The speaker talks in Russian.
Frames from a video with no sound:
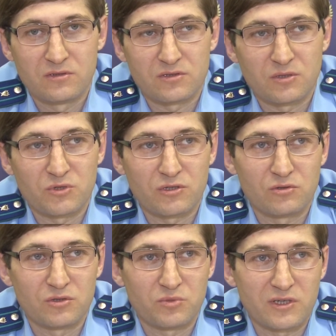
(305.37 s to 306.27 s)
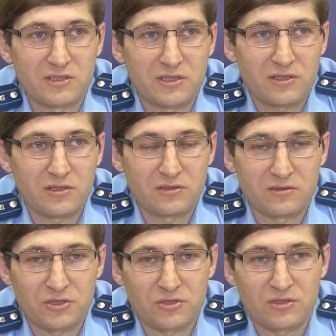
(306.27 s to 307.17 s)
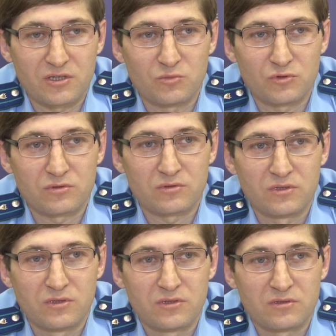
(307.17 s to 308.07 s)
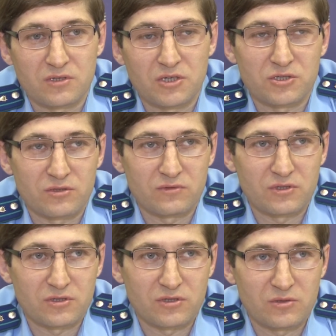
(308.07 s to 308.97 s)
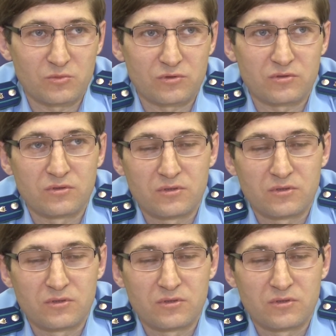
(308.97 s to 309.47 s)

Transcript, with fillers: Это определенный показатель нашей работы, качества нашей работы.